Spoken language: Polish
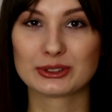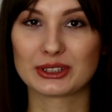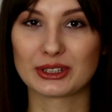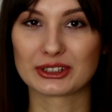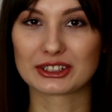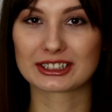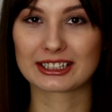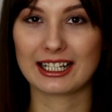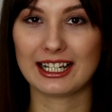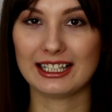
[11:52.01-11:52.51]

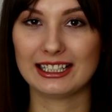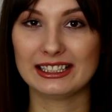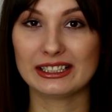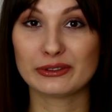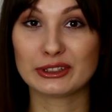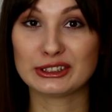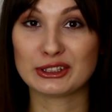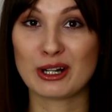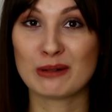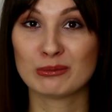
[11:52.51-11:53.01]
książkę i nie
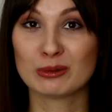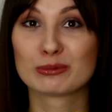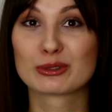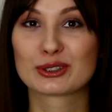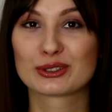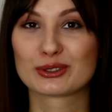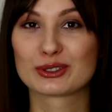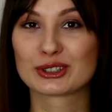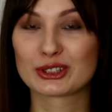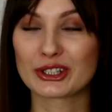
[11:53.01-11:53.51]
wiedziałam po
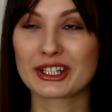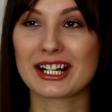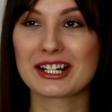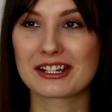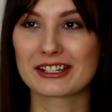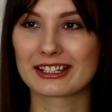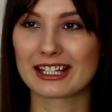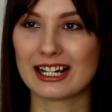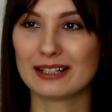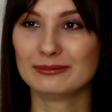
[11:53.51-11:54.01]
prostu, co ja
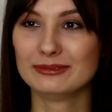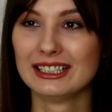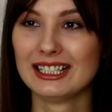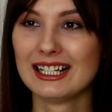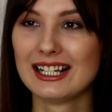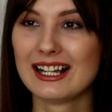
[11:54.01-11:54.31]
czytam.